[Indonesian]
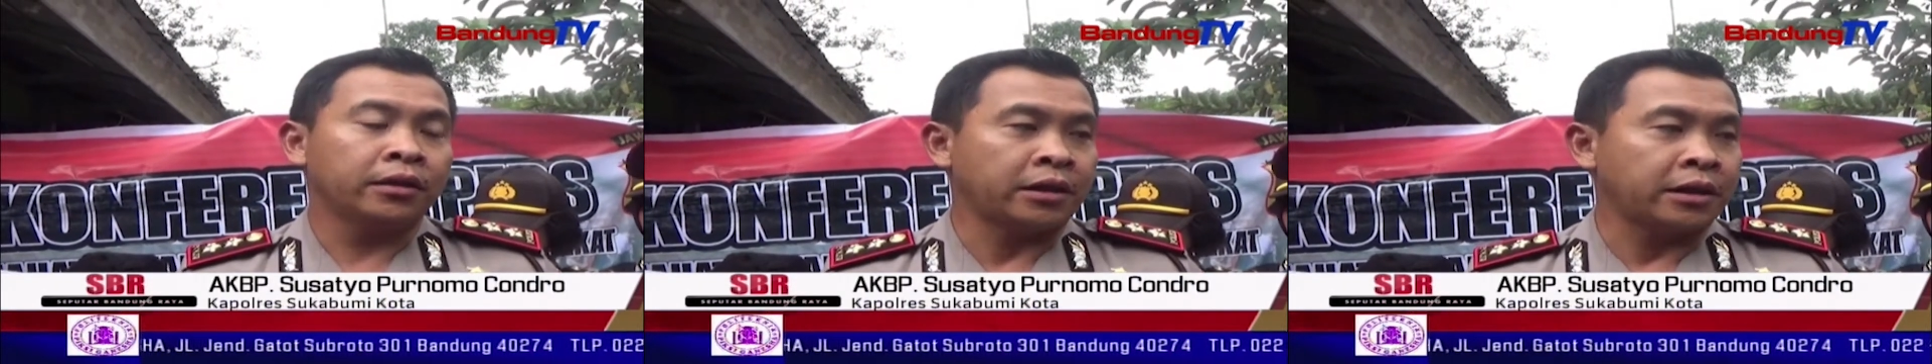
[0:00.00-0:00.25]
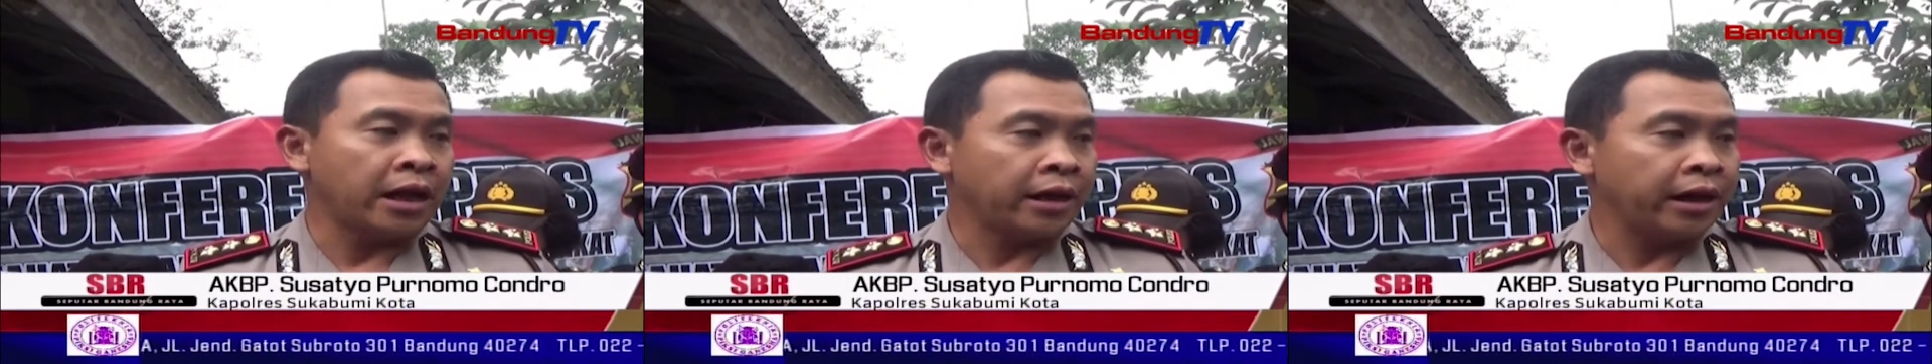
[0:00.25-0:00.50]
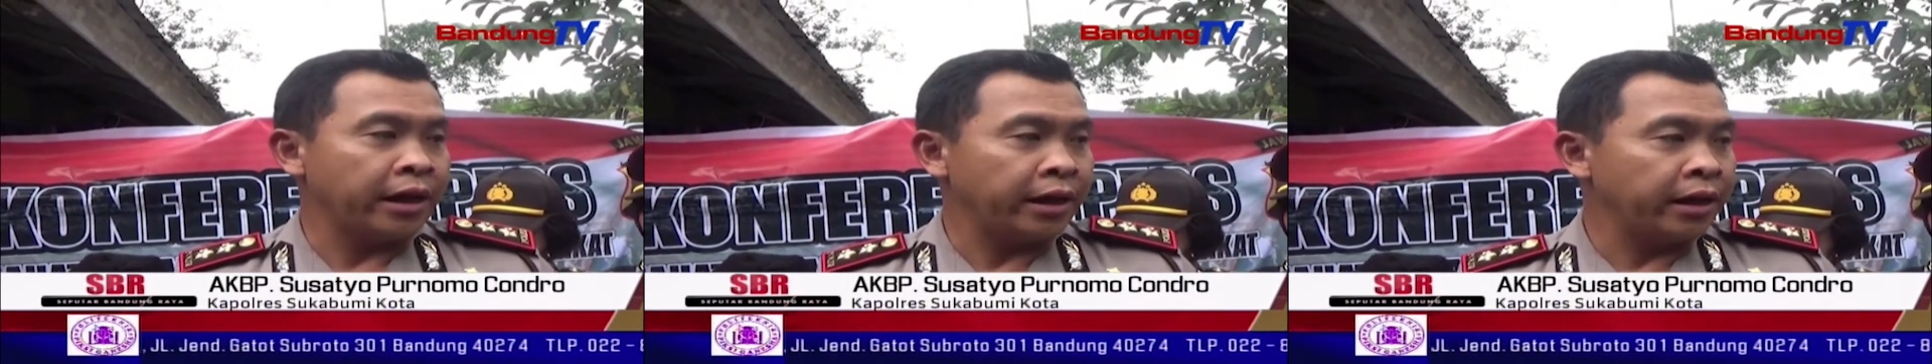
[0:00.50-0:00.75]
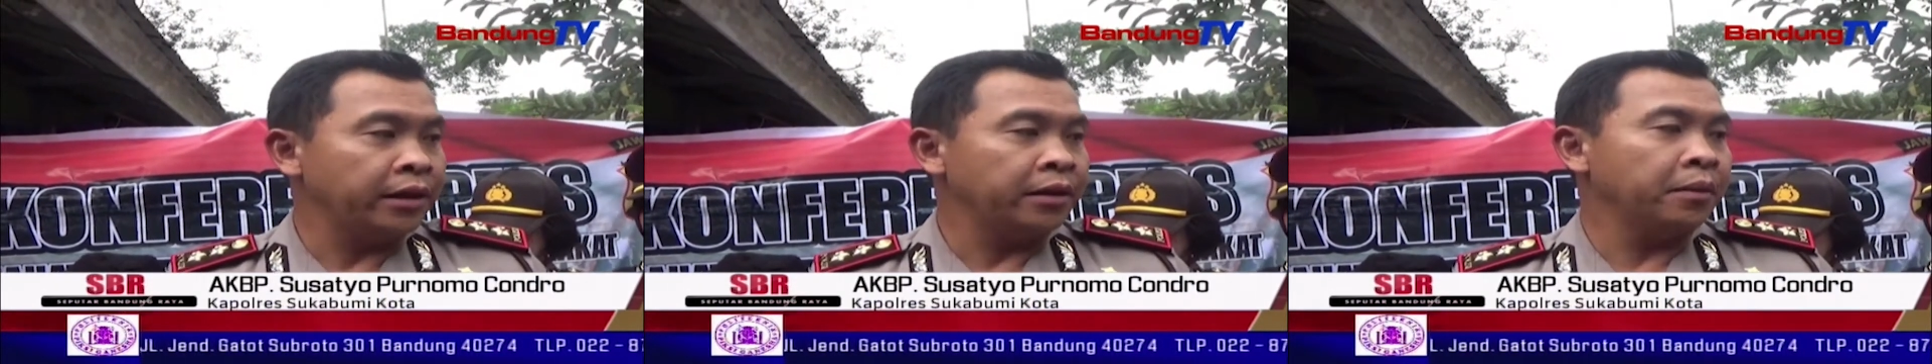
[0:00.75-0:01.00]
tersangka
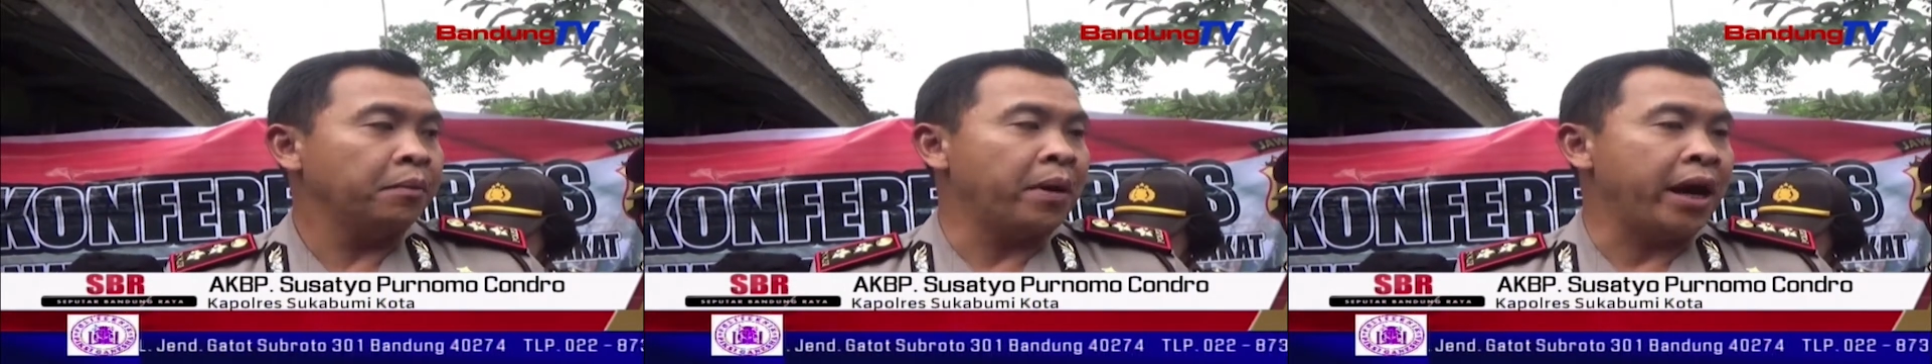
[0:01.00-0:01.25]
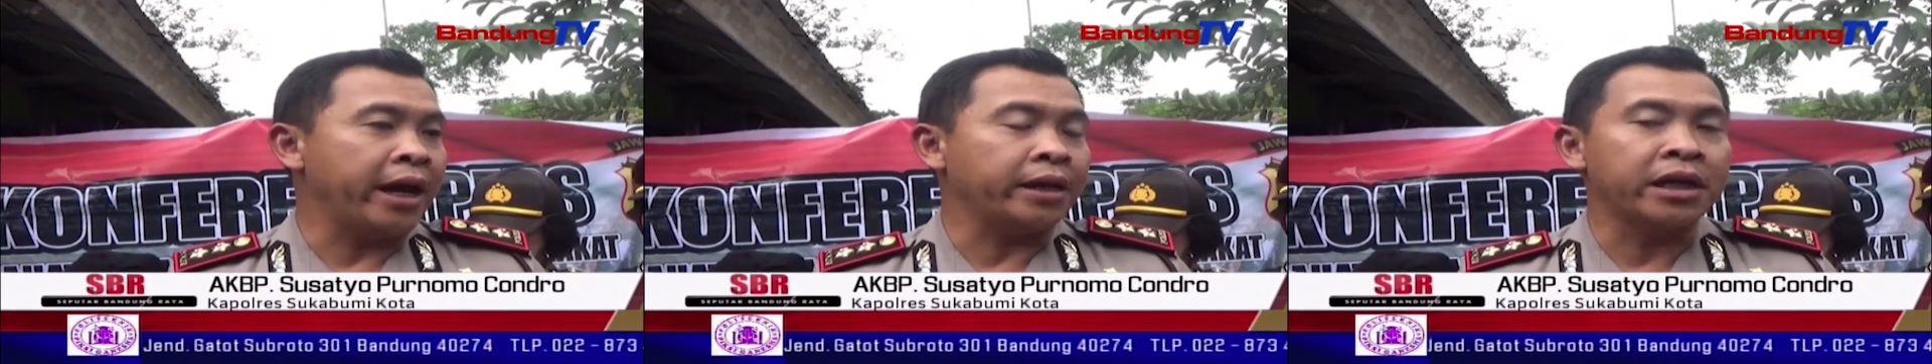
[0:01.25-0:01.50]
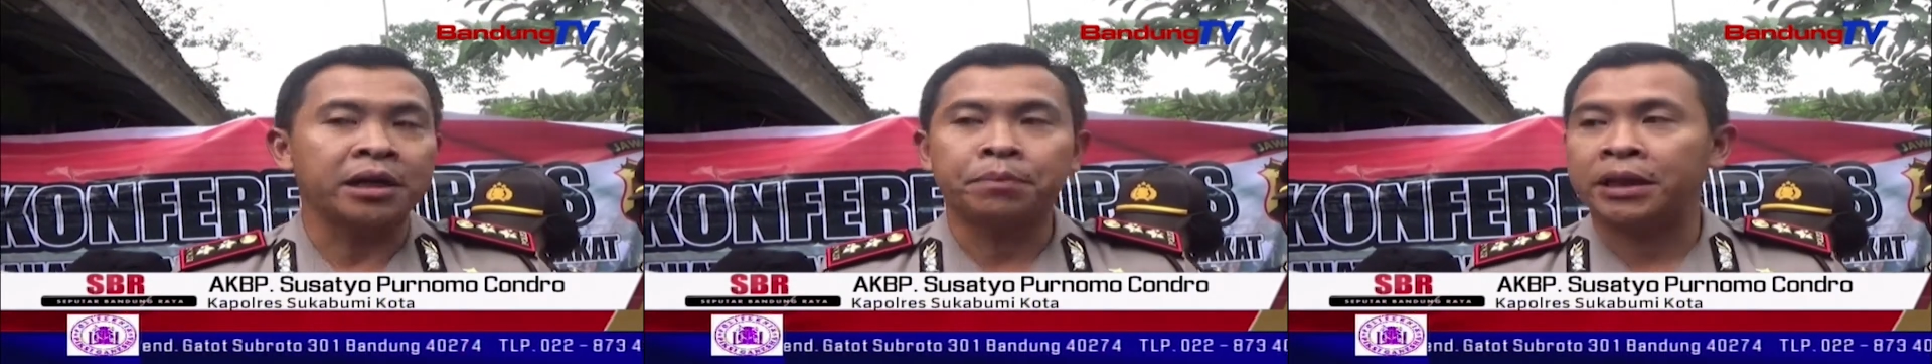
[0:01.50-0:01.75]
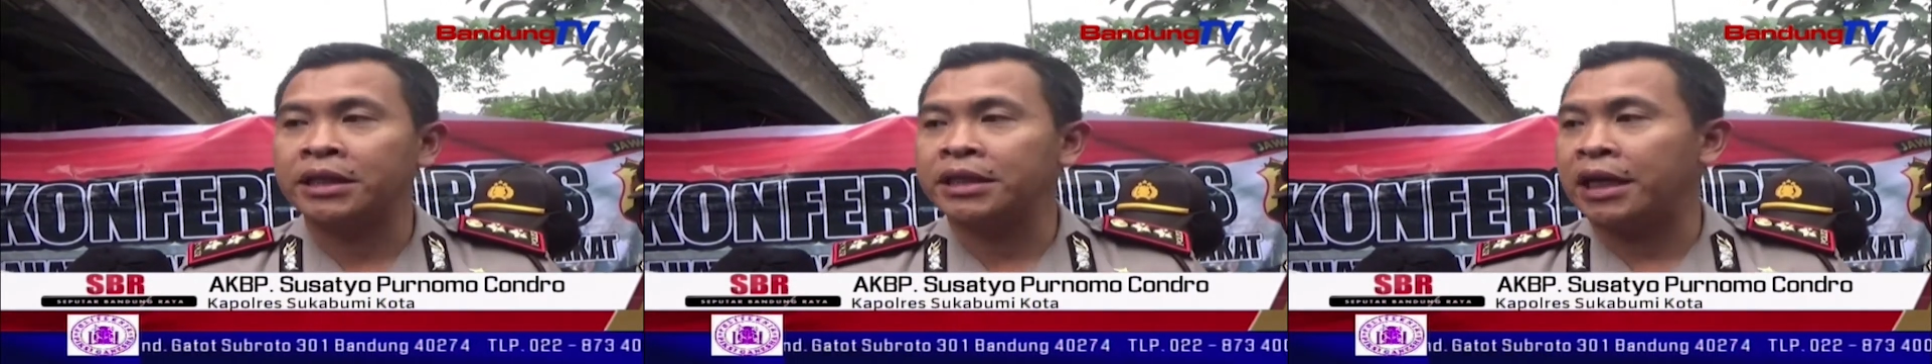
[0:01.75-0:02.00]
ini baik dari
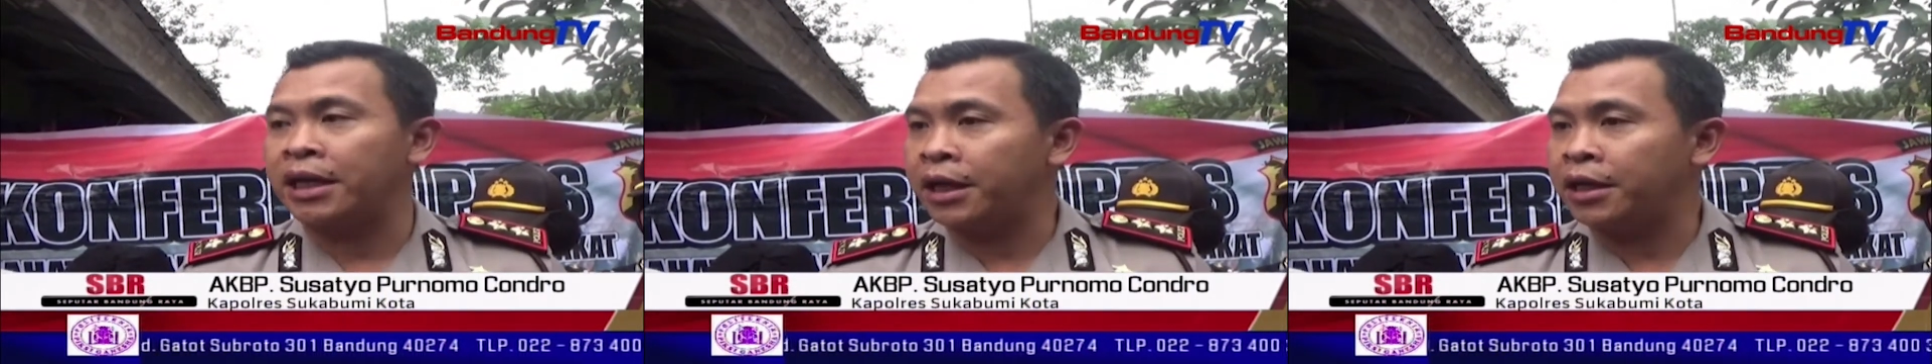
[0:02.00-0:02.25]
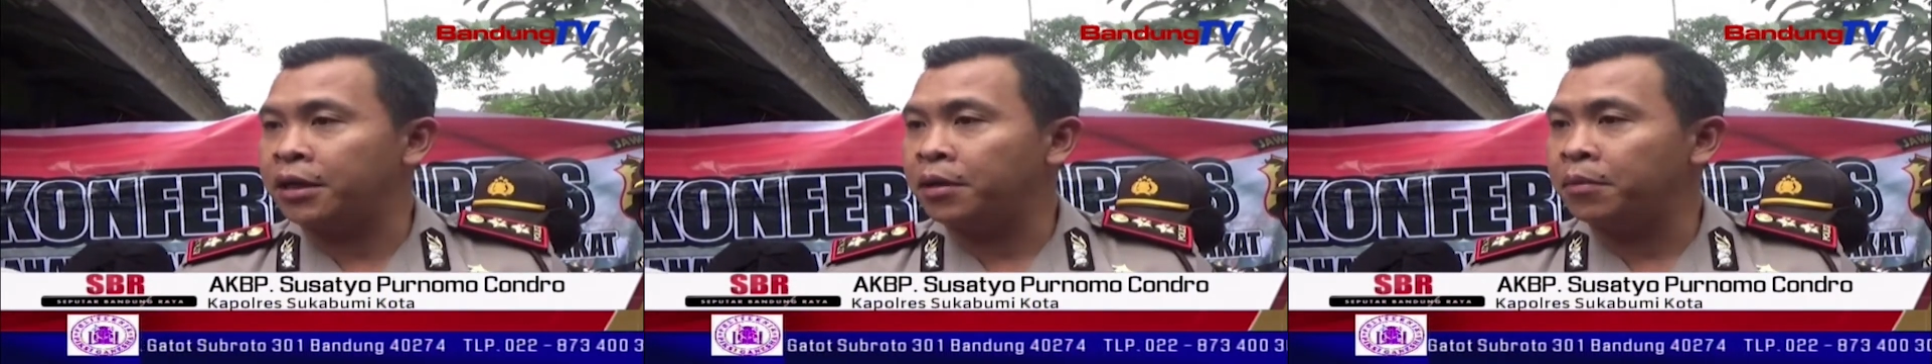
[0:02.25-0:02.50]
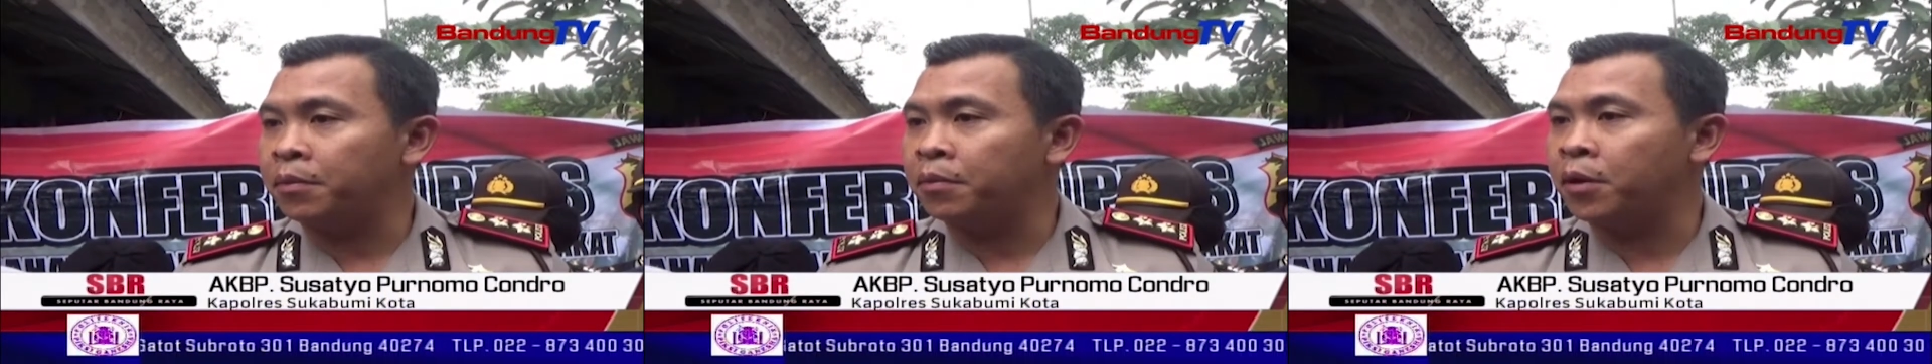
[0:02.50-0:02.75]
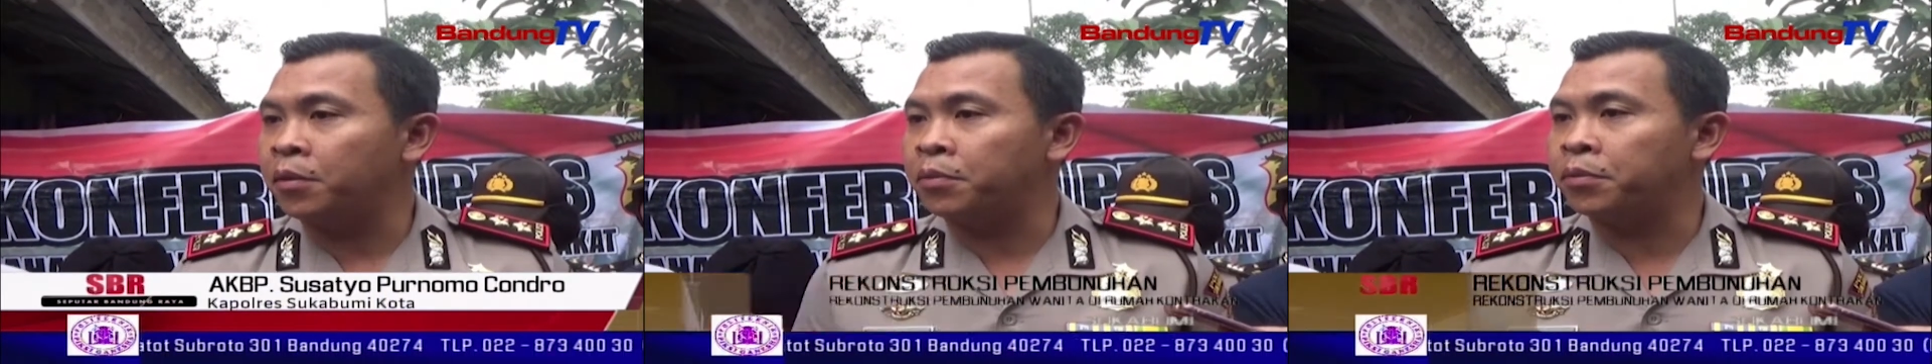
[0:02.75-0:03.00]
perencanaan
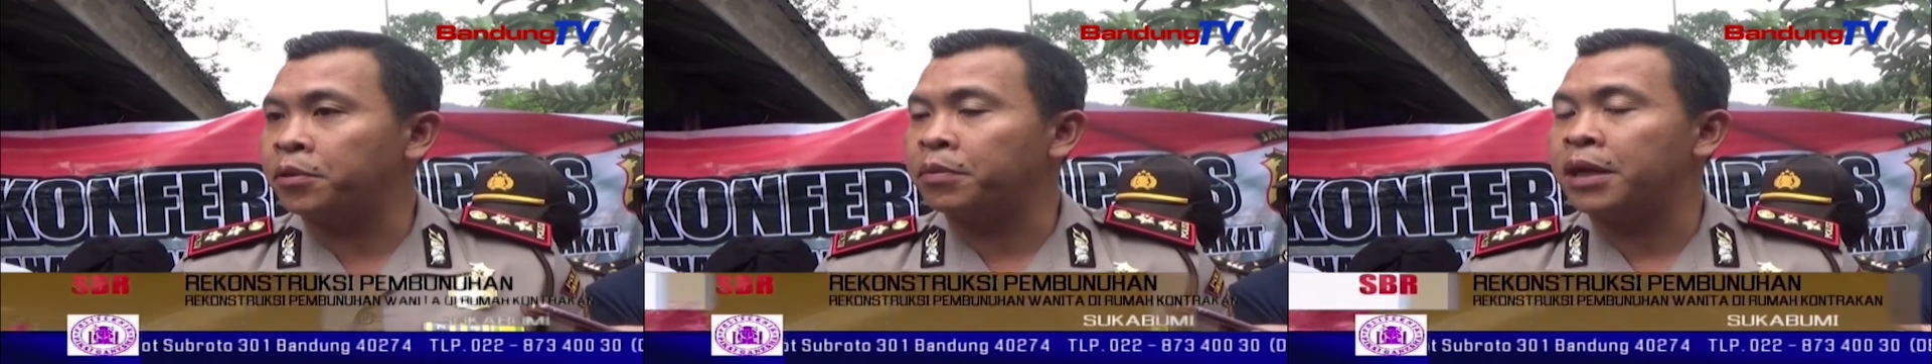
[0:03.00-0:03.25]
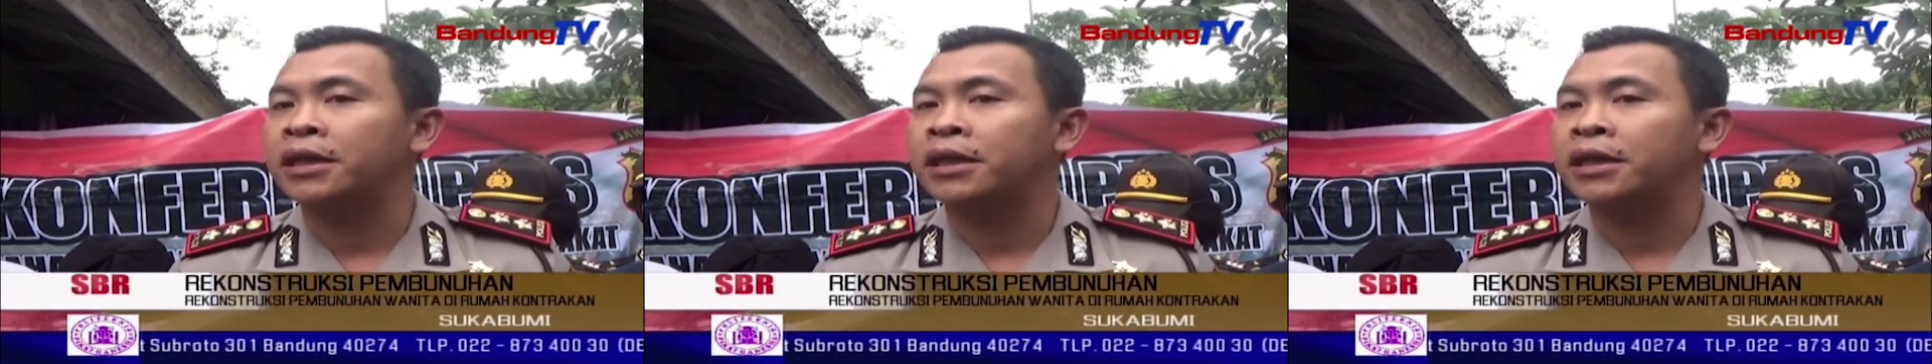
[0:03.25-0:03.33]
maupun